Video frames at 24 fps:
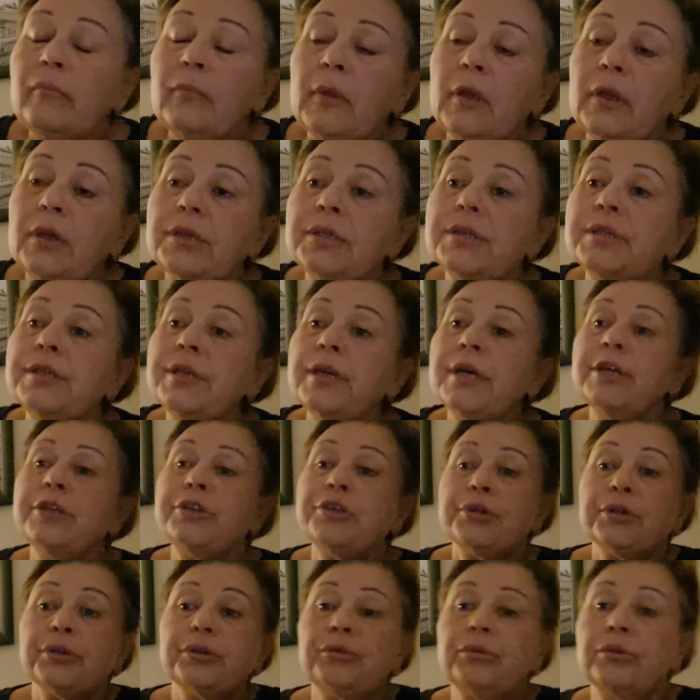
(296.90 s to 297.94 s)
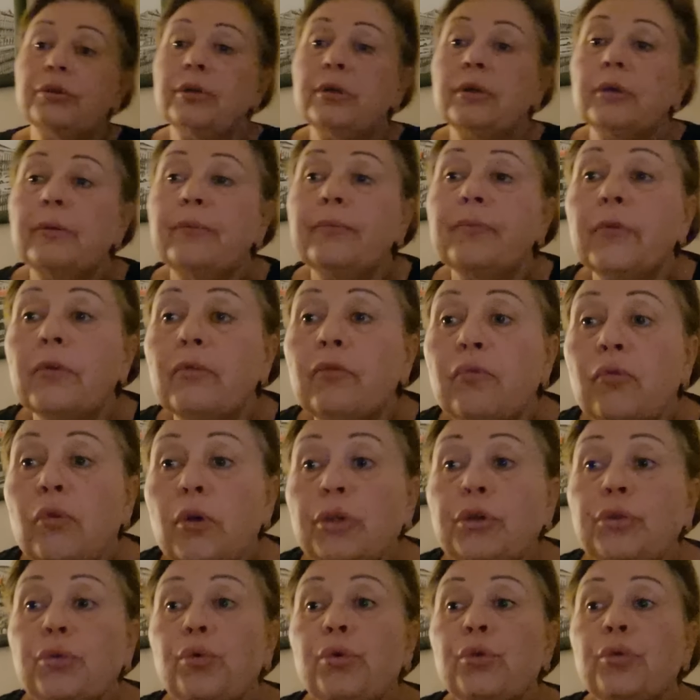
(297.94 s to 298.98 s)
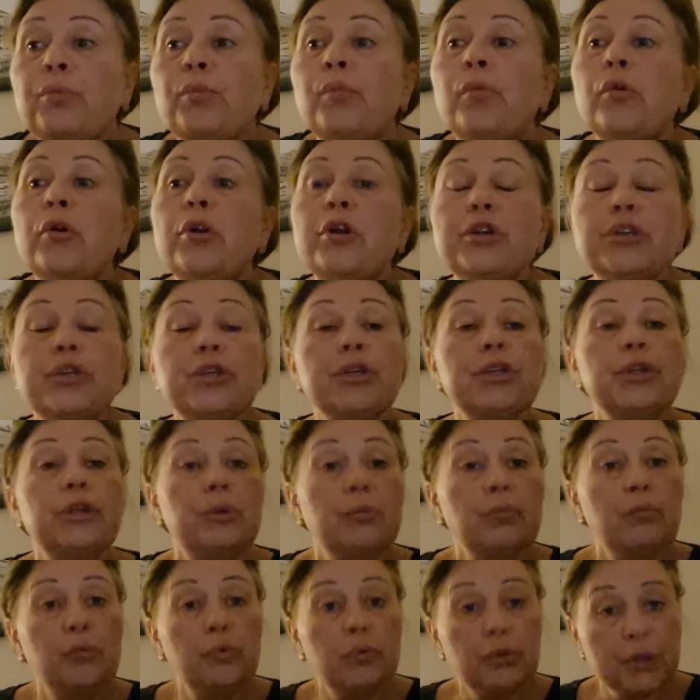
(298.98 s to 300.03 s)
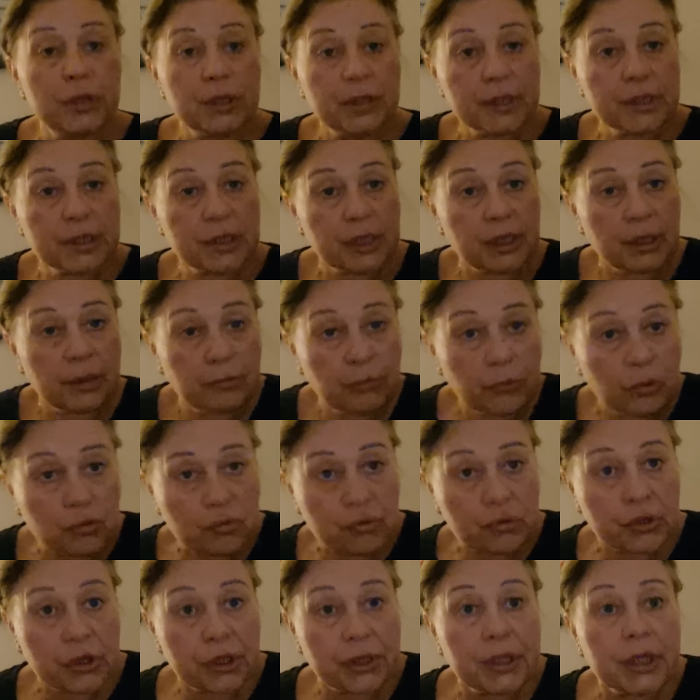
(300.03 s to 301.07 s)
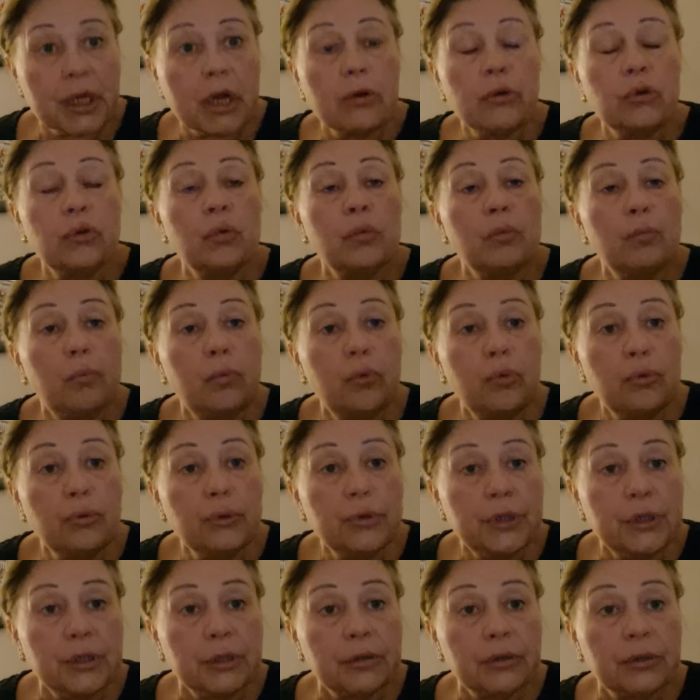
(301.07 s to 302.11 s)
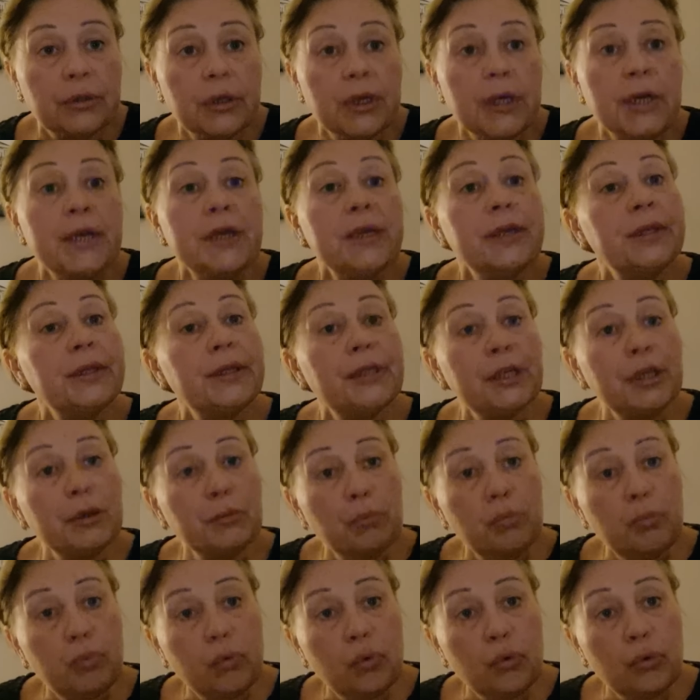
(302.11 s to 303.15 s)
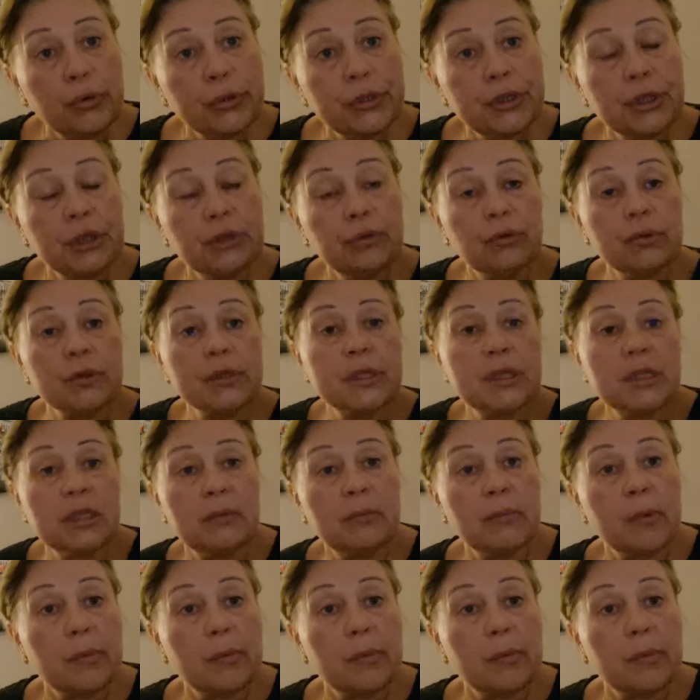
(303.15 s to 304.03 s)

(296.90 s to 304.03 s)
И значит, э, вот он больше не будет с ним дружить. Я говорю, будет. Не будет он с ним